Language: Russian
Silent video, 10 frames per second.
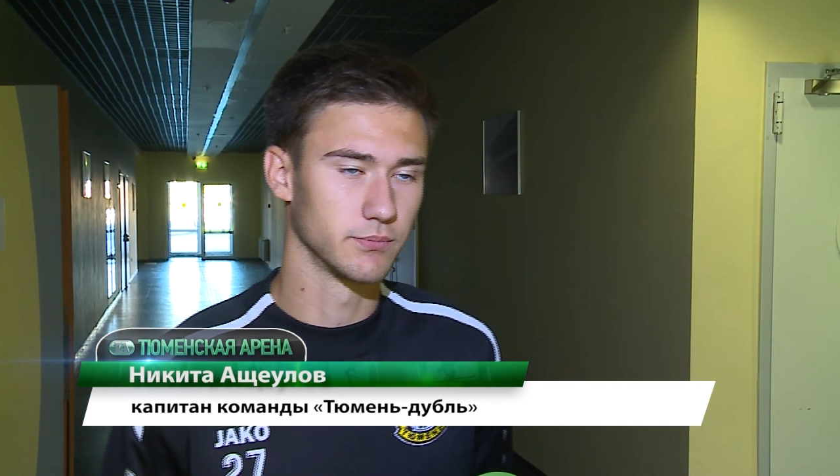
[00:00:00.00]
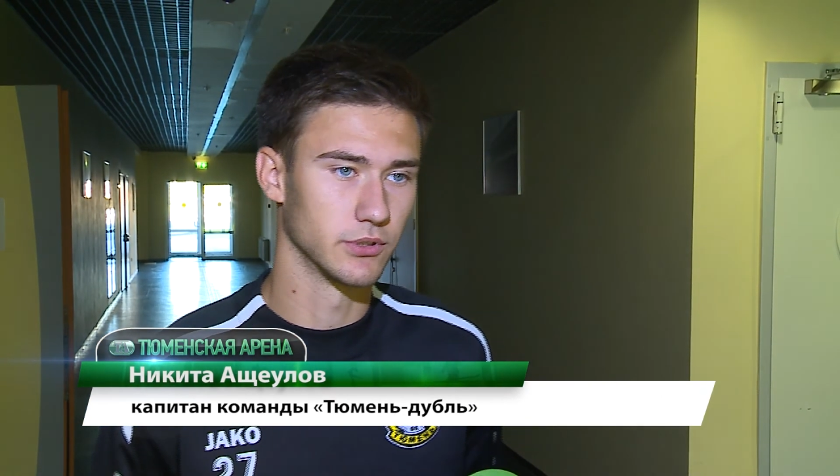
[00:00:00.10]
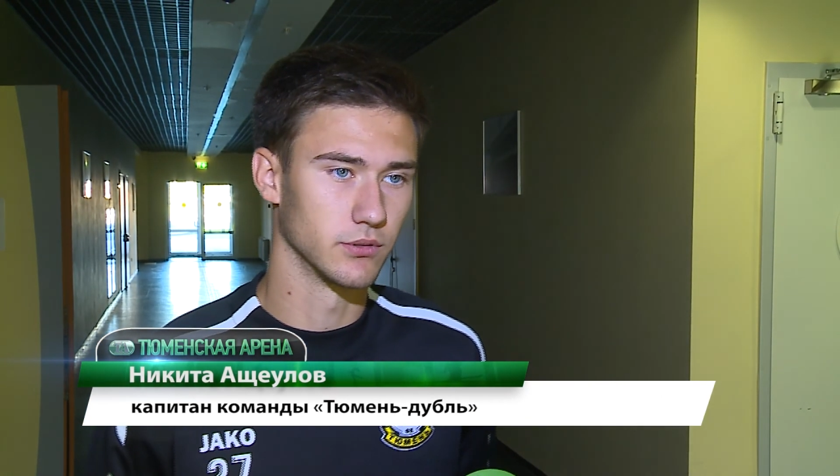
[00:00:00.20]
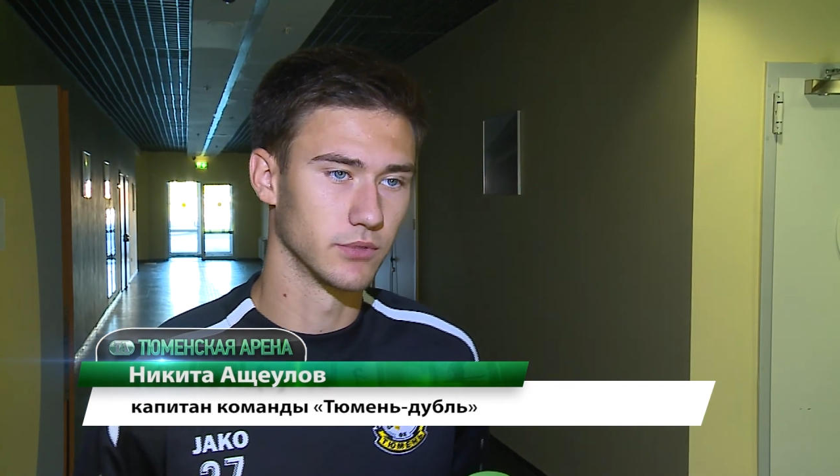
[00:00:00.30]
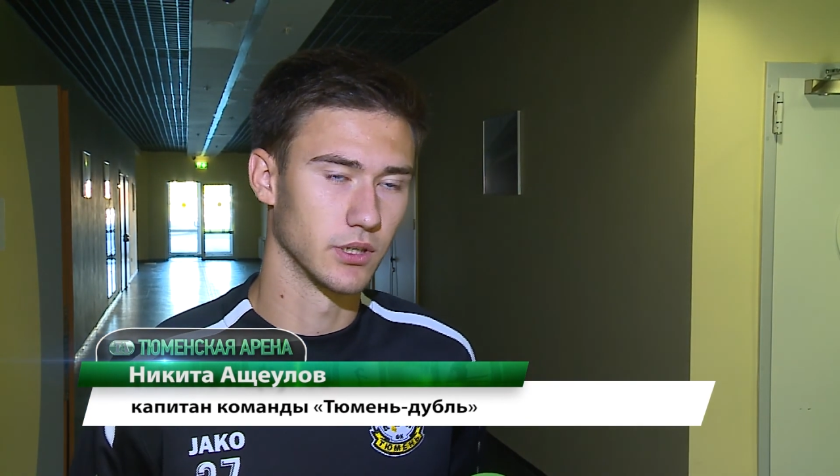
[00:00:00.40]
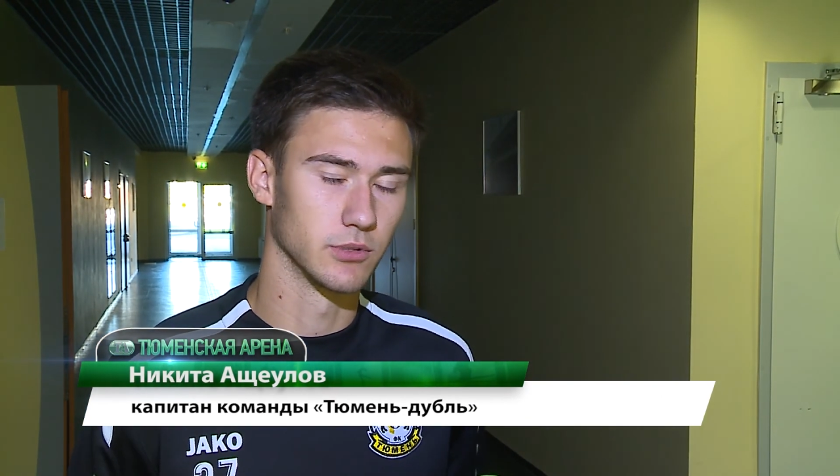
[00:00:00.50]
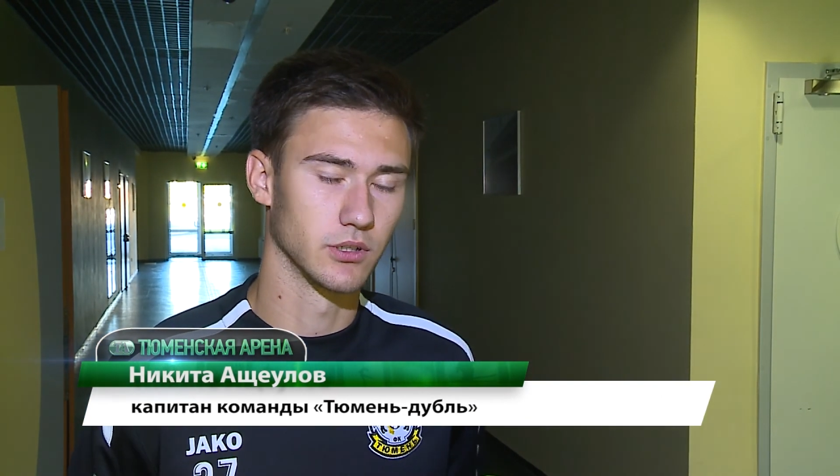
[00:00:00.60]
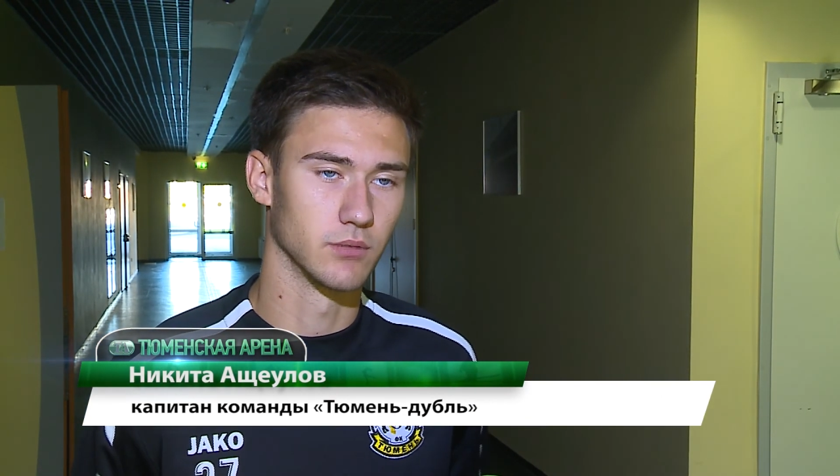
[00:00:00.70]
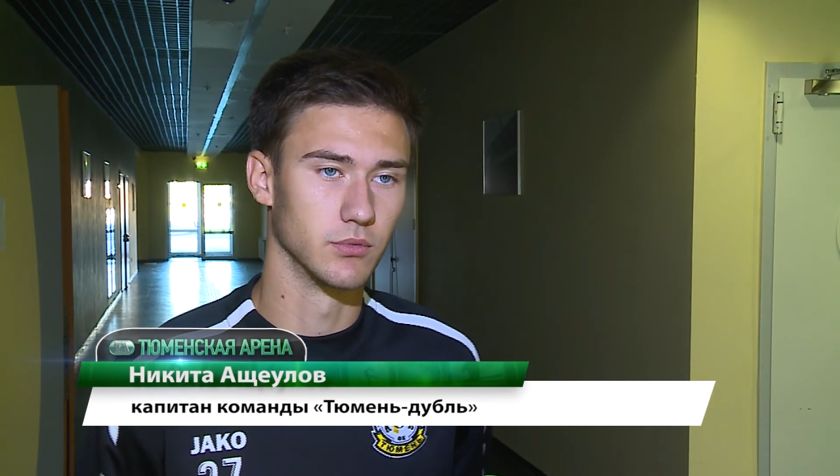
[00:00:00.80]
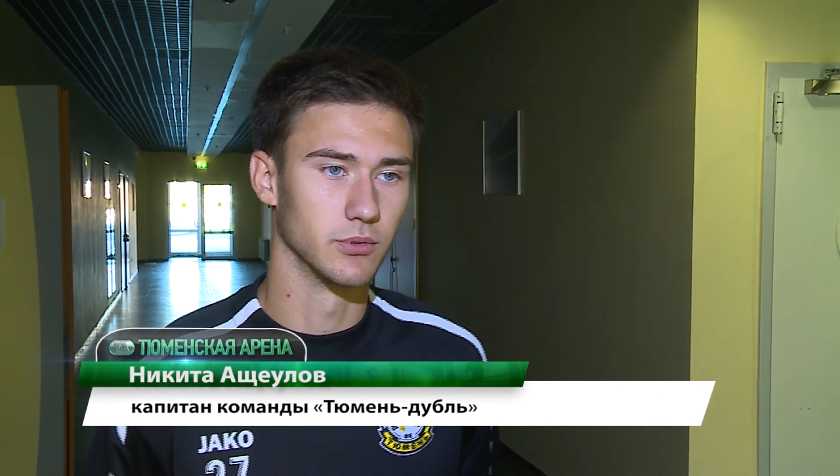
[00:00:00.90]
В первом тайме
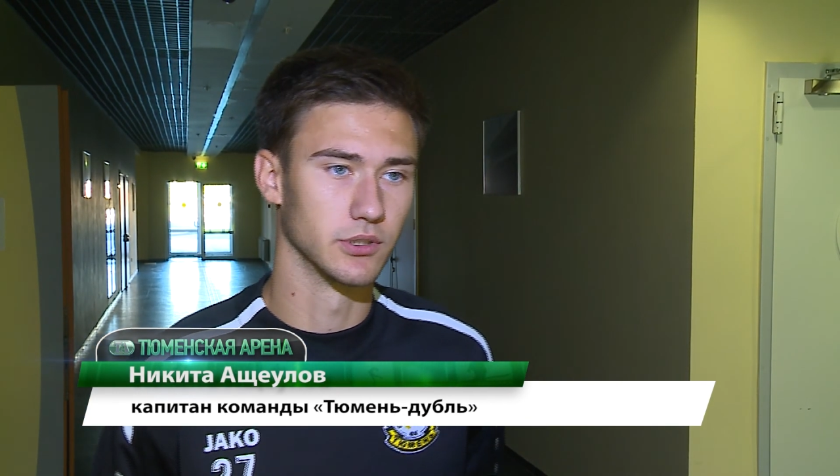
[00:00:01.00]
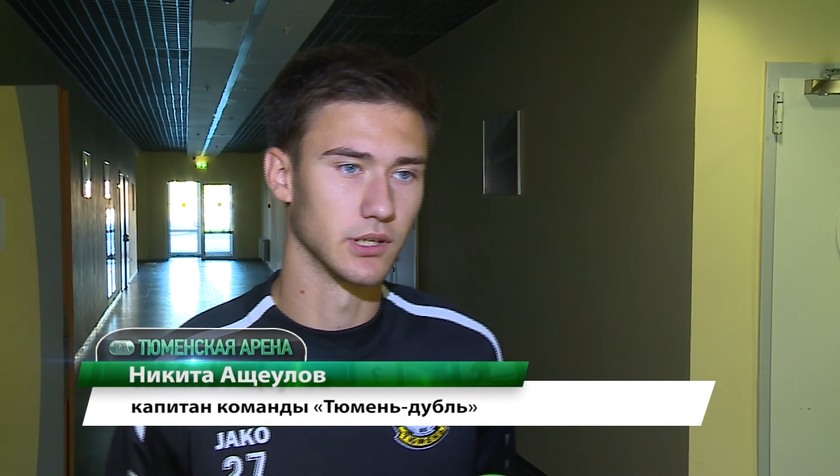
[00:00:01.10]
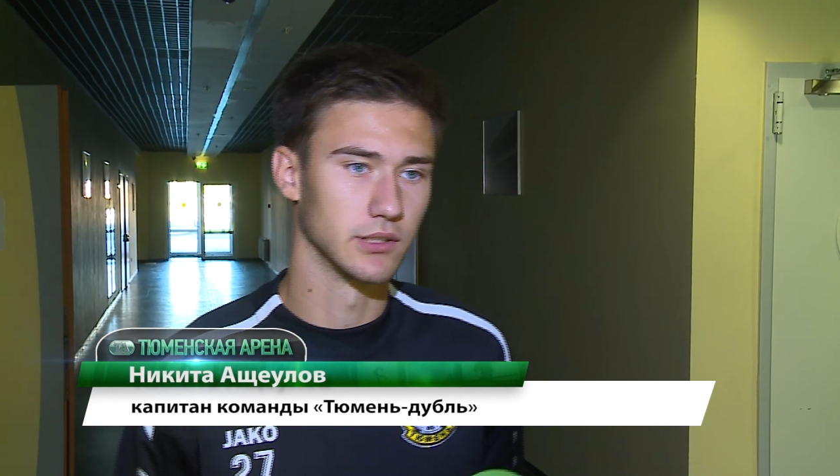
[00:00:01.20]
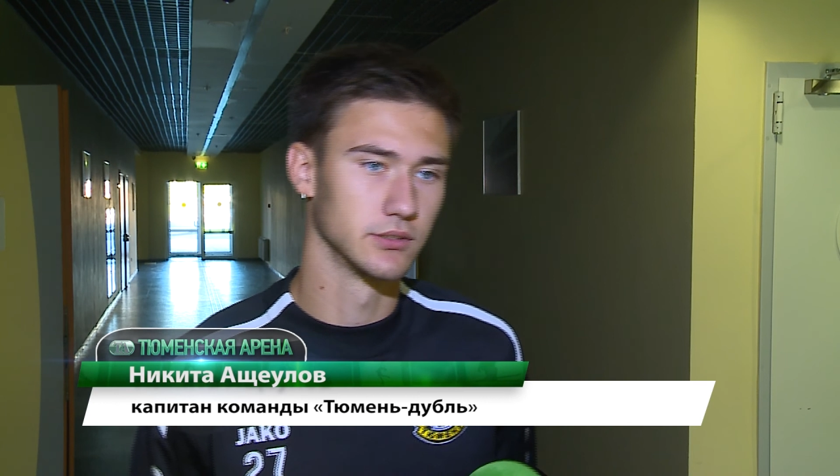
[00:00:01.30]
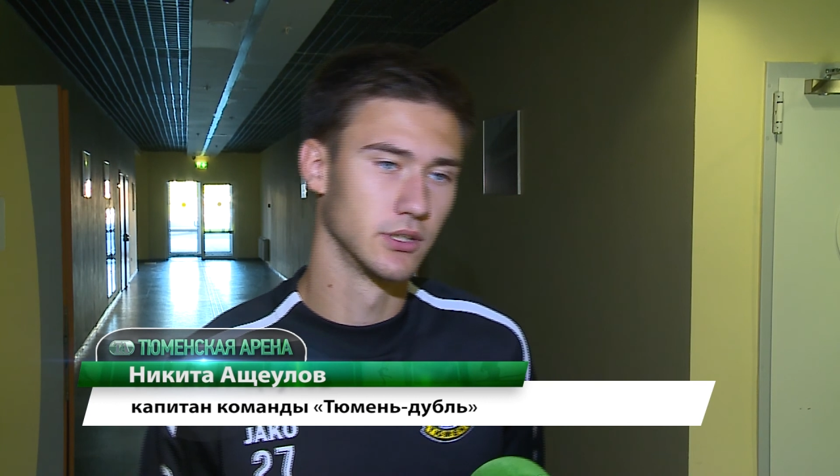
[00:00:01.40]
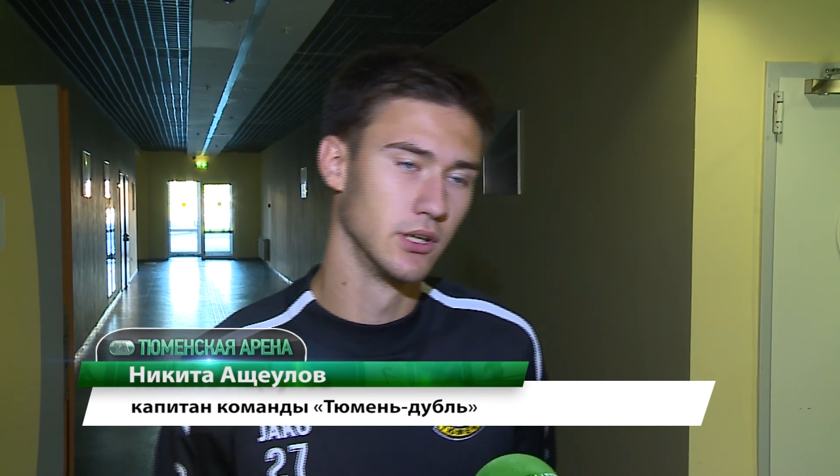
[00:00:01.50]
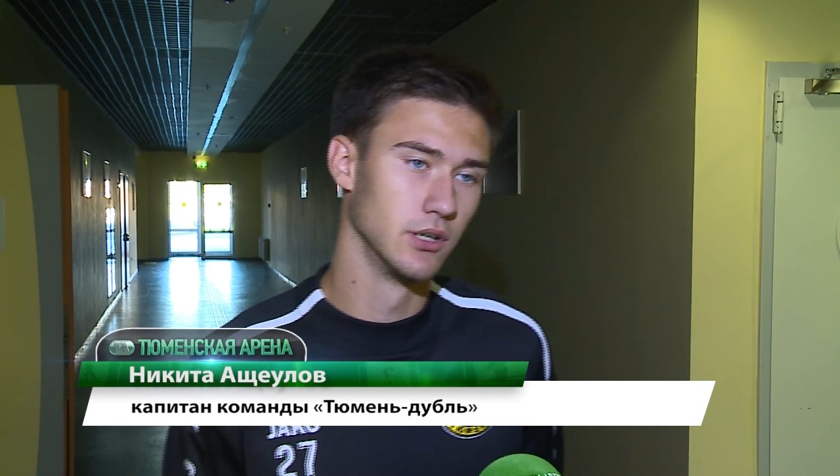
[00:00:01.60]
как бы пытались